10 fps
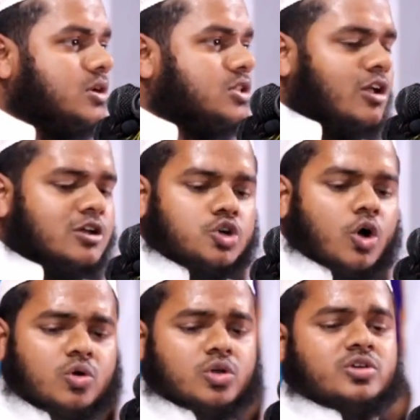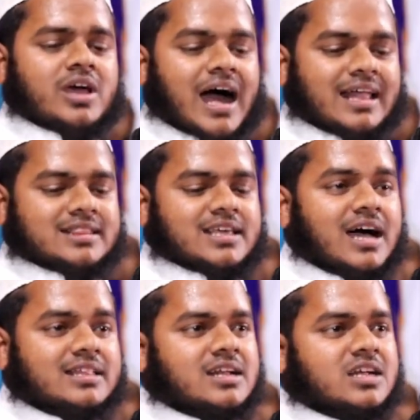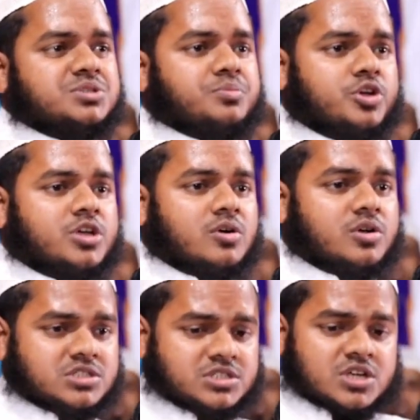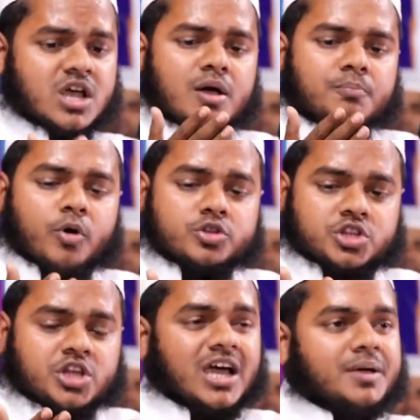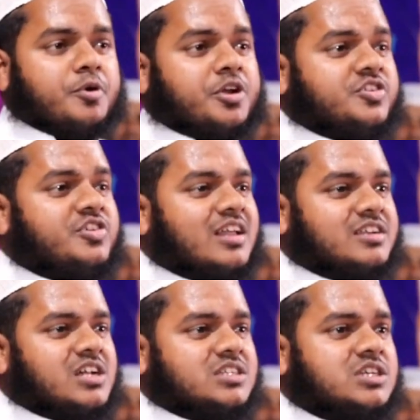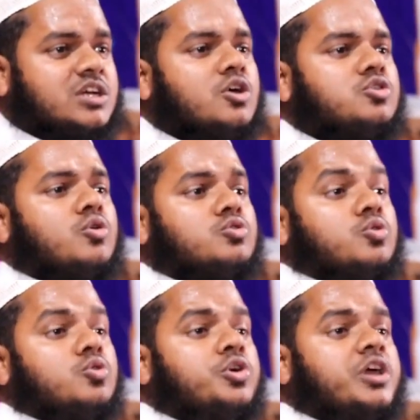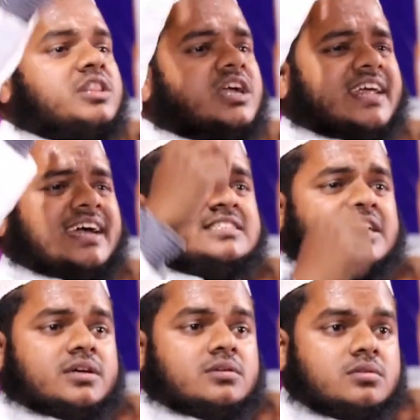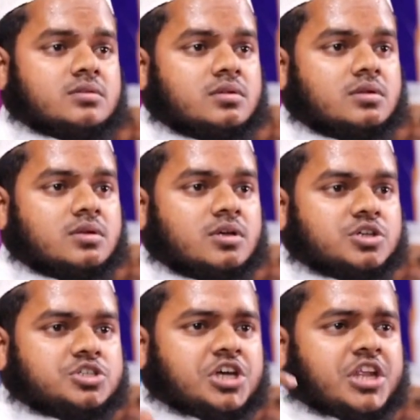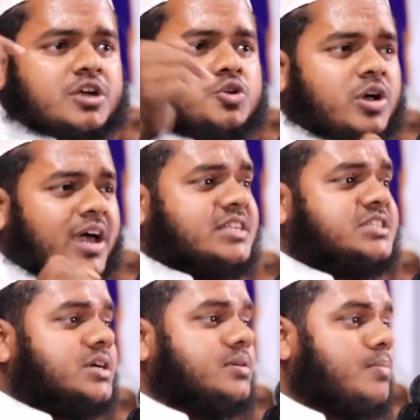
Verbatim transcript: তাহলে যখনই তুই হাত দিয়ে হাতের রাশি পরীক্ষা করেছিস পত্রিকায় পড়েছিস হাতের রাশি তখন তোর উলুহিয়াত কেটে গেছে শিরিক ঢুকে গেছে